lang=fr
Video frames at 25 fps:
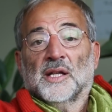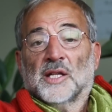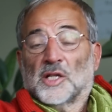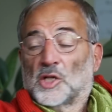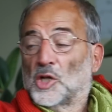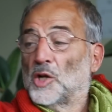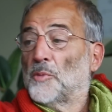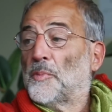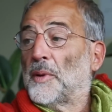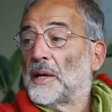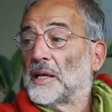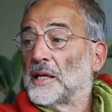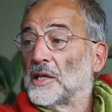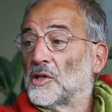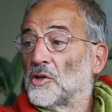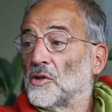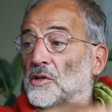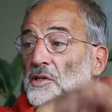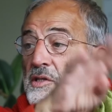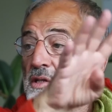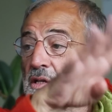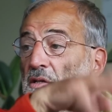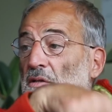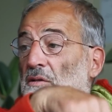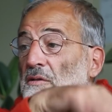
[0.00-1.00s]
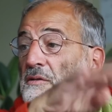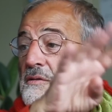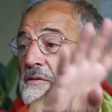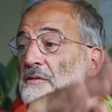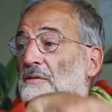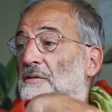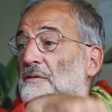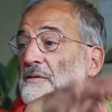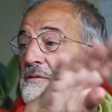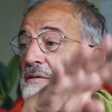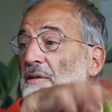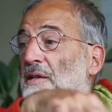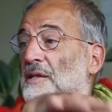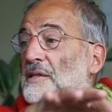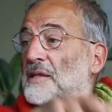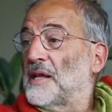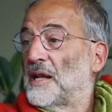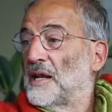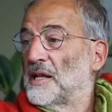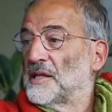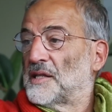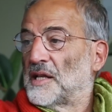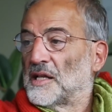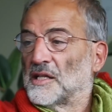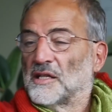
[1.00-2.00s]
Chez le Parkinson, c'est,
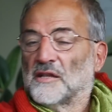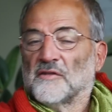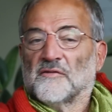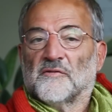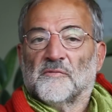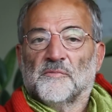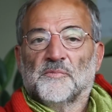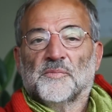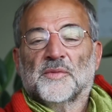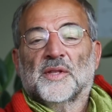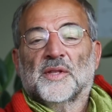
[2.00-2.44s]
elle est active.